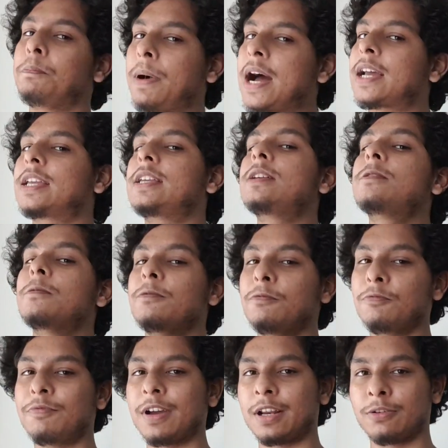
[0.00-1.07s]

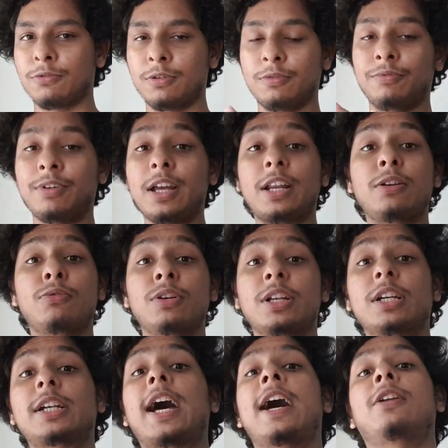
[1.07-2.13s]
बाकी वेरी गुड वेरी
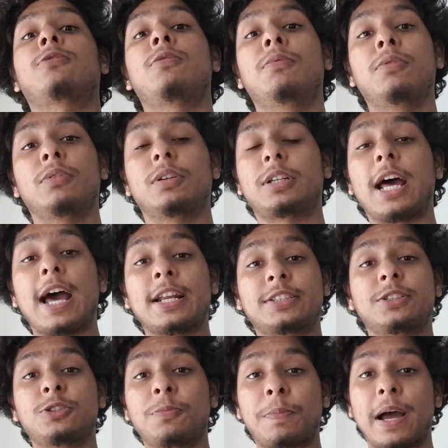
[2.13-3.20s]
गुड ये टायर को
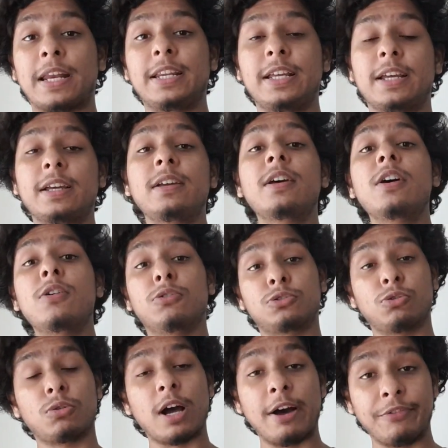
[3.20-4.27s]
टायर से जो पानी है
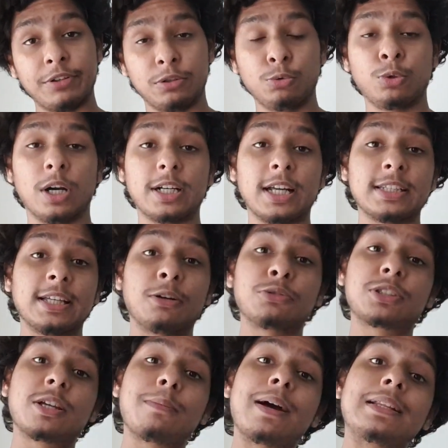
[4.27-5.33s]
उसको काफी दूर हटाता है
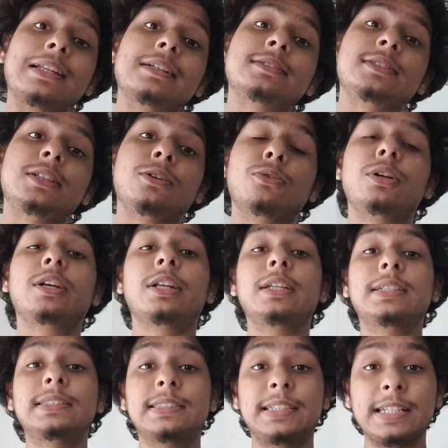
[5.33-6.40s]
उसके बाद ये जीरो
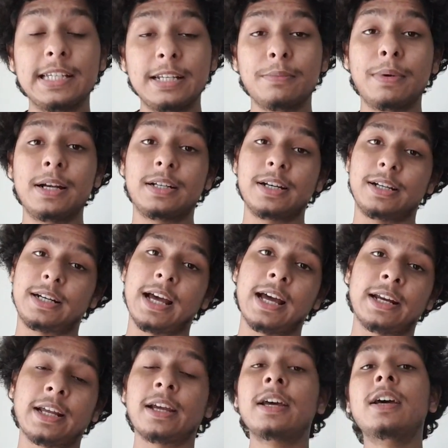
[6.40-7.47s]
डिग्री स्टील बेल्टेड
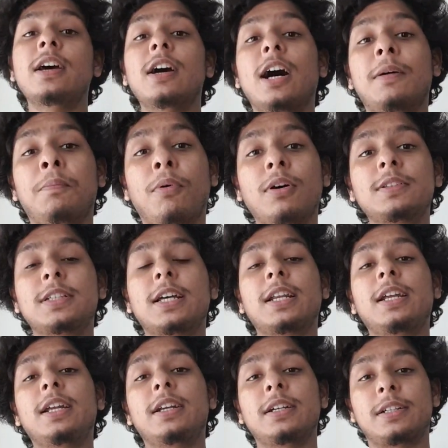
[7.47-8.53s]
टायर है अब बहुत
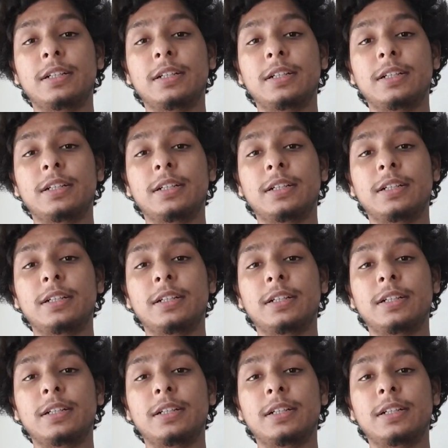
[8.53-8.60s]
सारे